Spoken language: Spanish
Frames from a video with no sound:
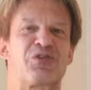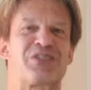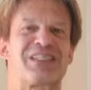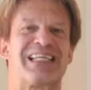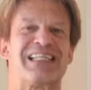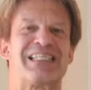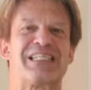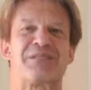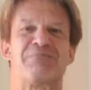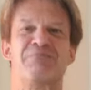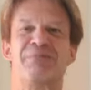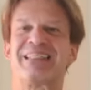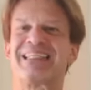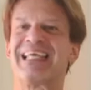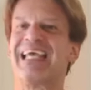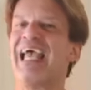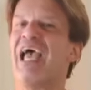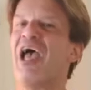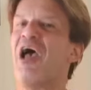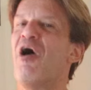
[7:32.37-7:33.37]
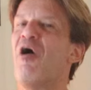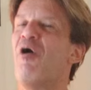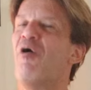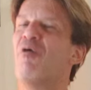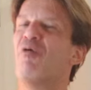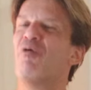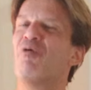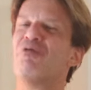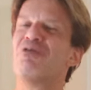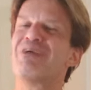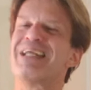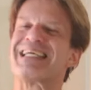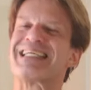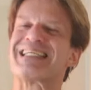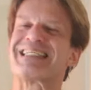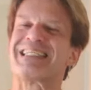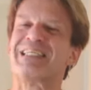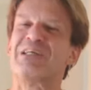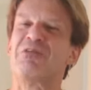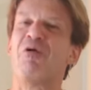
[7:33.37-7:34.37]
nos transmite un
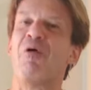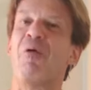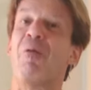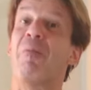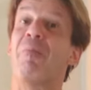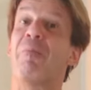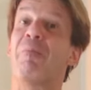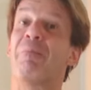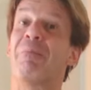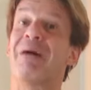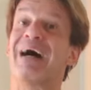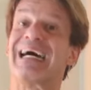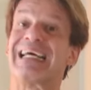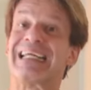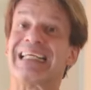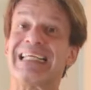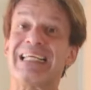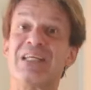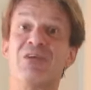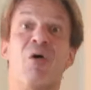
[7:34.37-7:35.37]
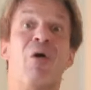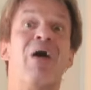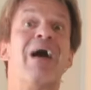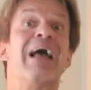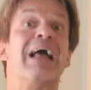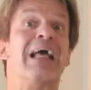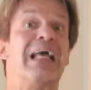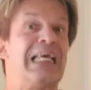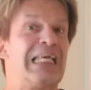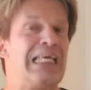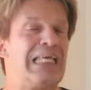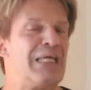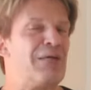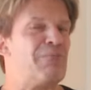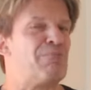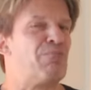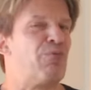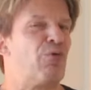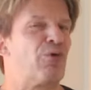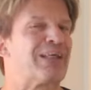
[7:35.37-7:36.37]
estilo marino.
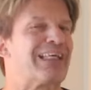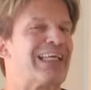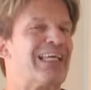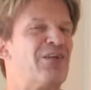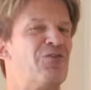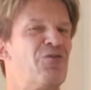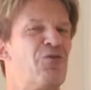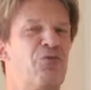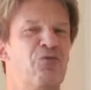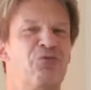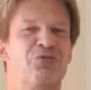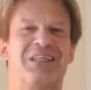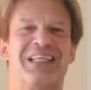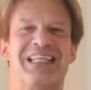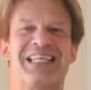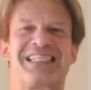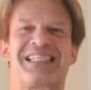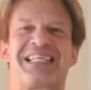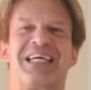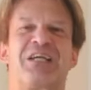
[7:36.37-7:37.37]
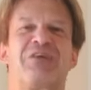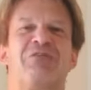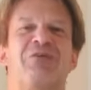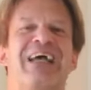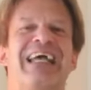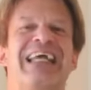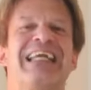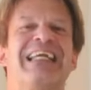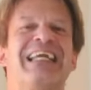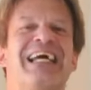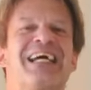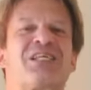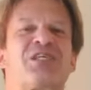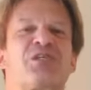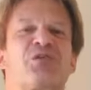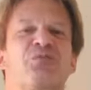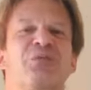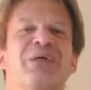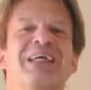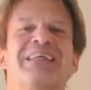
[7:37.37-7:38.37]
¿Y por qué no utilizarlo en la
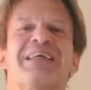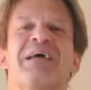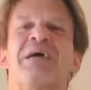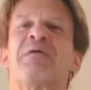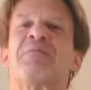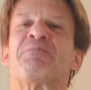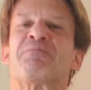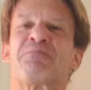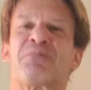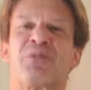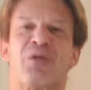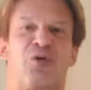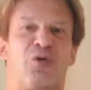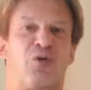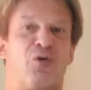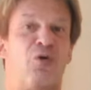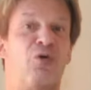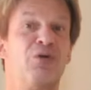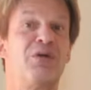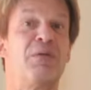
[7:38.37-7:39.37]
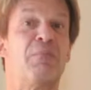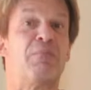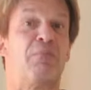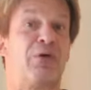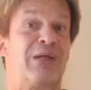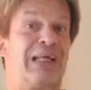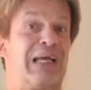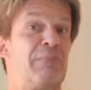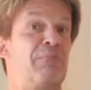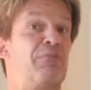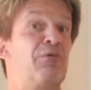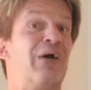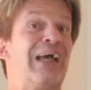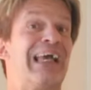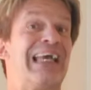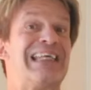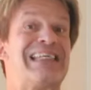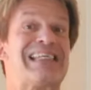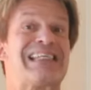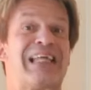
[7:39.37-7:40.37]
suite? Con, por
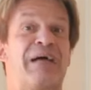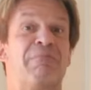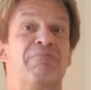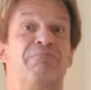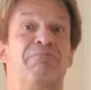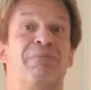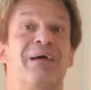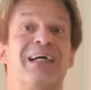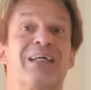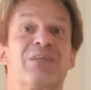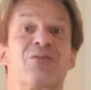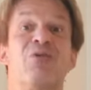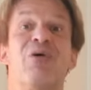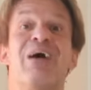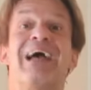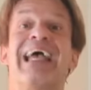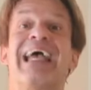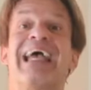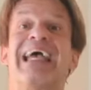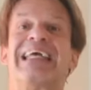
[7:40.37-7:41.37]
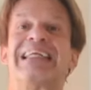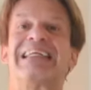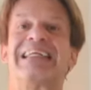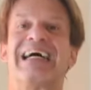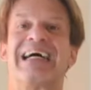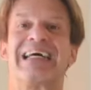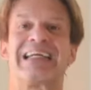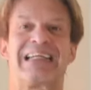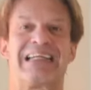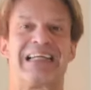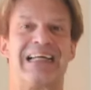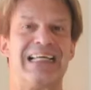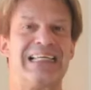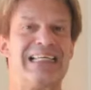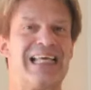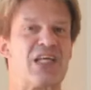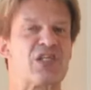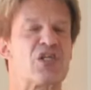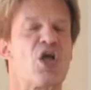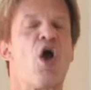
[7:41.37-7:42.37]
ejemplo, estampado en
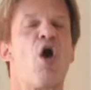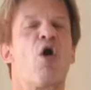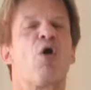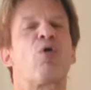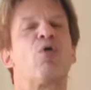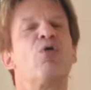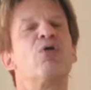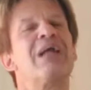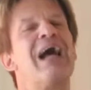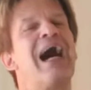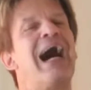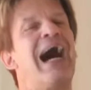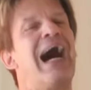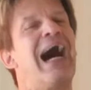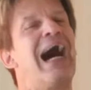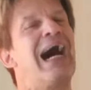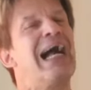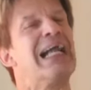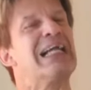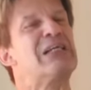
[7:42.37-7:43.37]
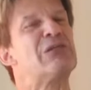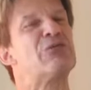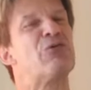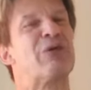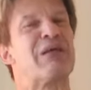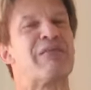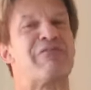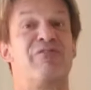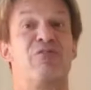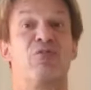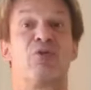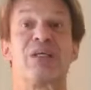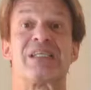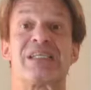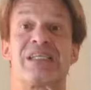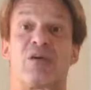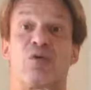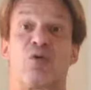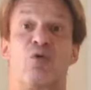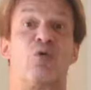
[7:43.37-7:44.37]
rayas, con algo de flores,